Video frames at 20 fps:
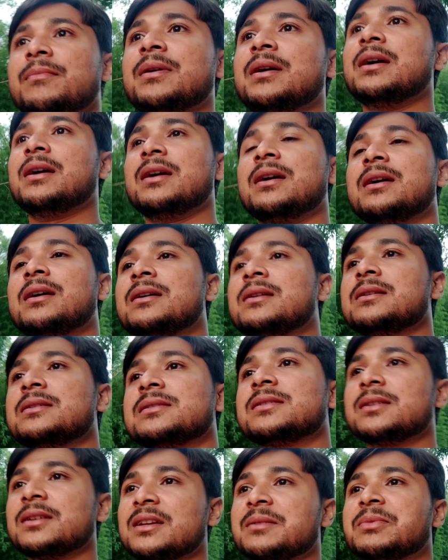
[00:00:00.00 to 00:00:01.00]
मैं
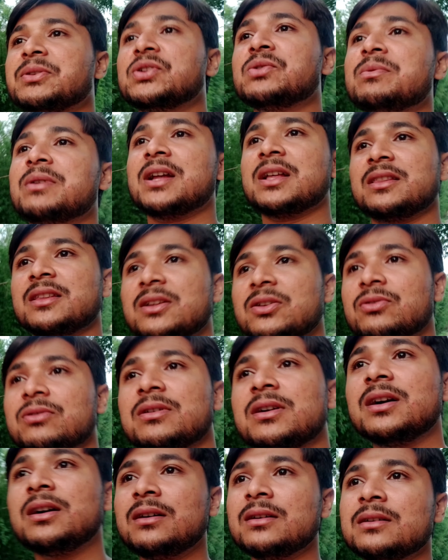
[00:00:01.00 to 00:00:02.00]
इस तरह की वीडियो बनाते
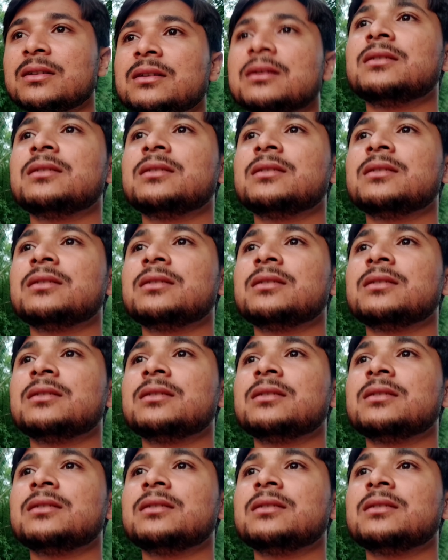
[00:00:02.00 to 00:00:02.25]
रहूँगा